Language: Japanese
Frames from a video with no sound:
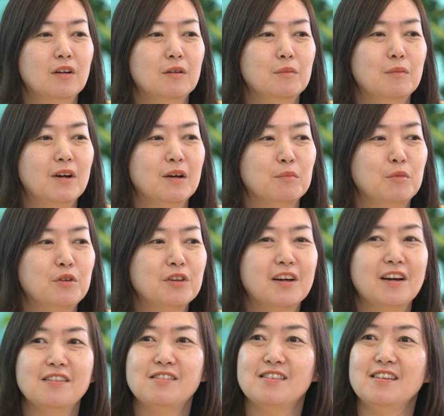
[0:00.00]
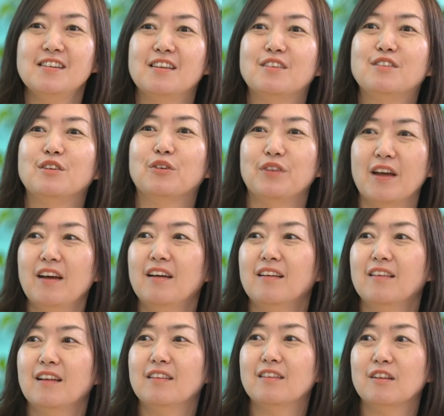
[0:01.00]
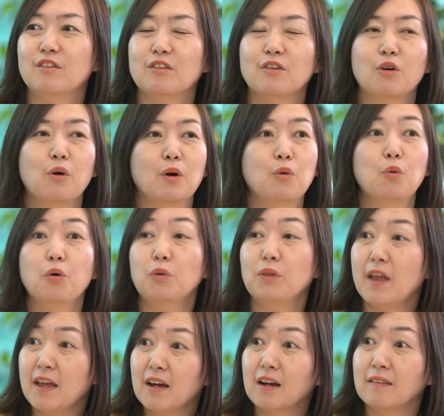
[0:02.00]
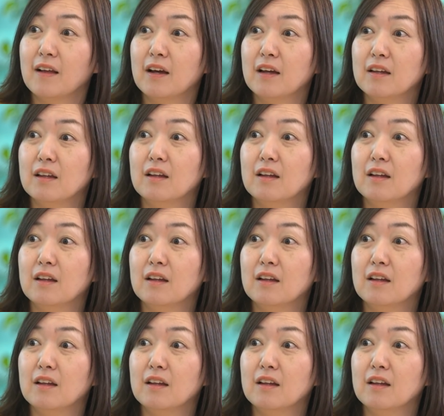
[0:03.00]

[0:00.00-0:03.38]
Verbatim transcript: まあ、難しいですよね。なんていうの答えがない、ね、